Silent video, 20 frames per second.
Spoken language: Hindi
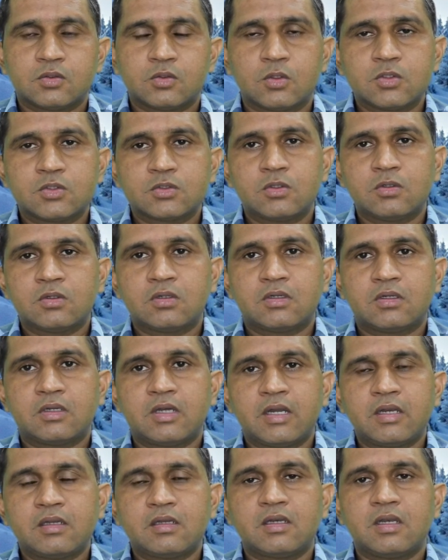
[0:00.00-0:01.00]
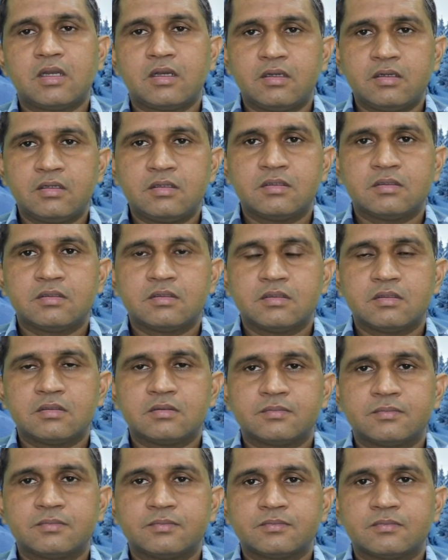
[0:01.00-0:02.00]
दोस्तों कर्क लगन
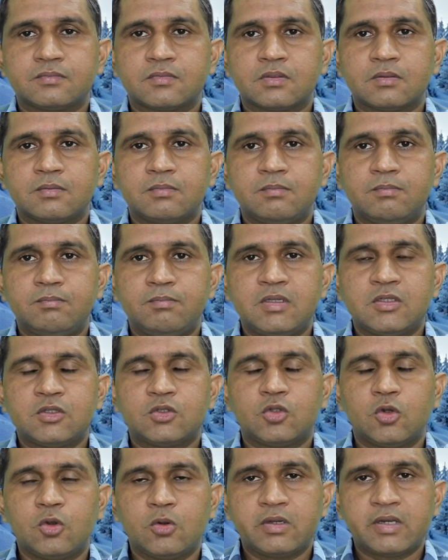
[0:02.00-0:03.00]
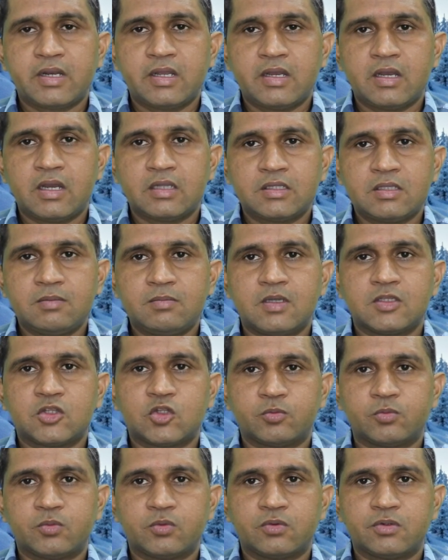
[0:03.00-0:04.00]
में दो ग्रह अति
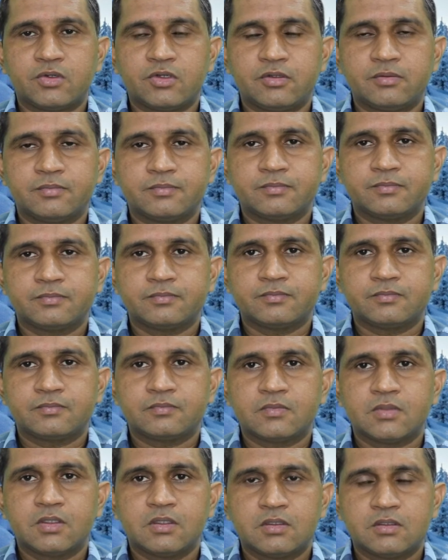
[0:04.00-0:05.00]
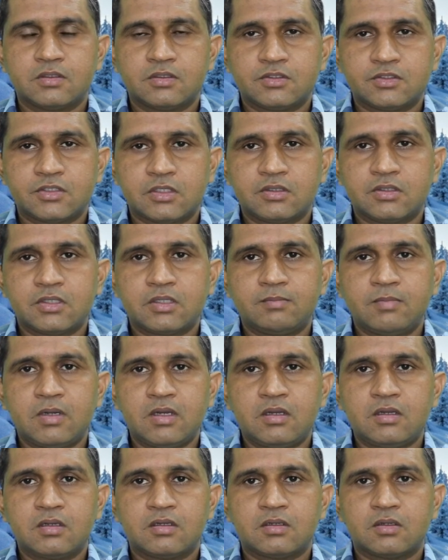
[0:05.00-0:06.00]
महत्वपूर्ण हैं
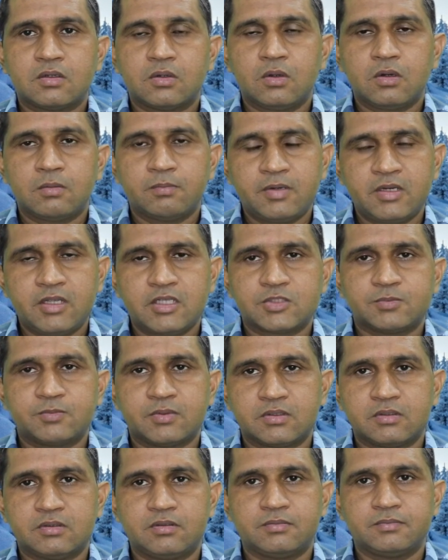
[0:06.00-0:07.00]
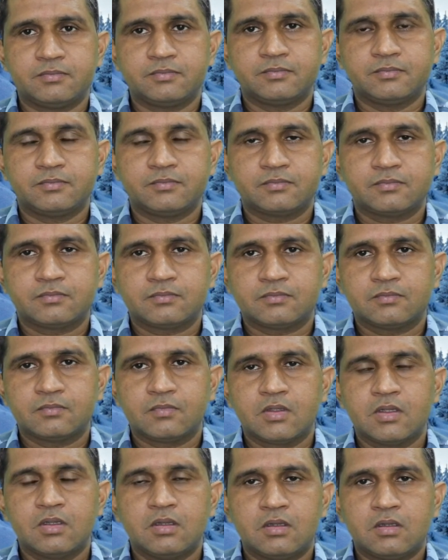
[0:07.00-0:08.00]
चंद्रमा और बृहस्पति
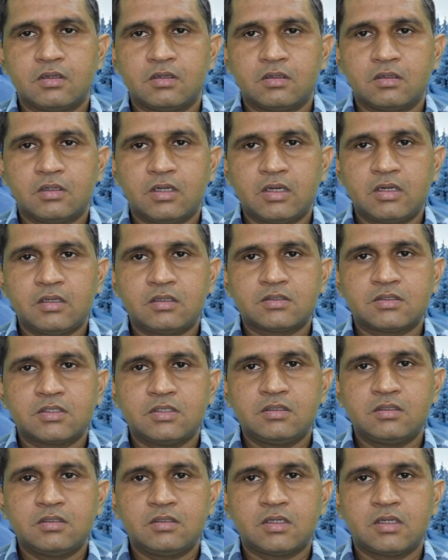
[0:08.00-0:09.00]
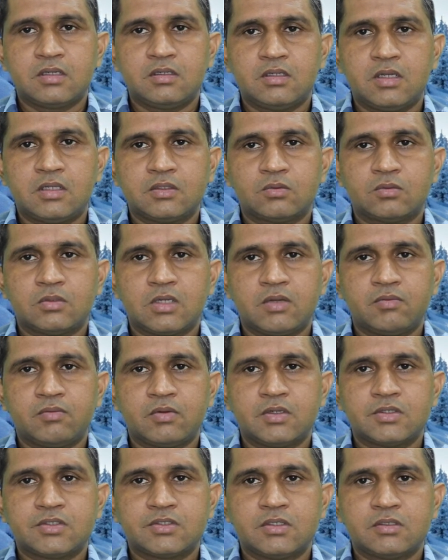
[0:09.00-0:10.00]
कर्क सिंह कन्या तुला
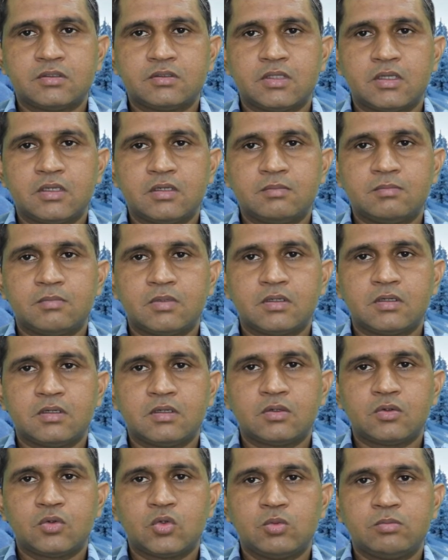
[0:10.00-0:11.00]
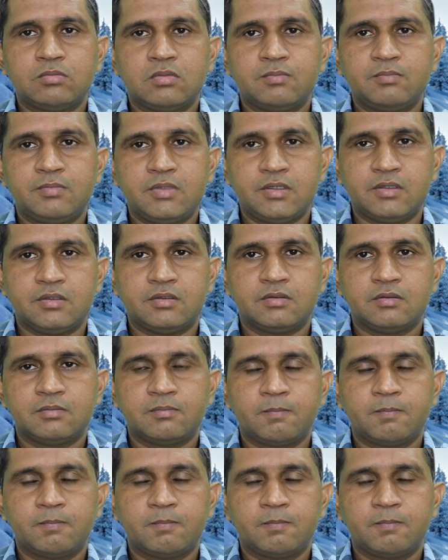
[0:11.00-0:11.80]
वृश्चिक धन मकर कुंभ मीन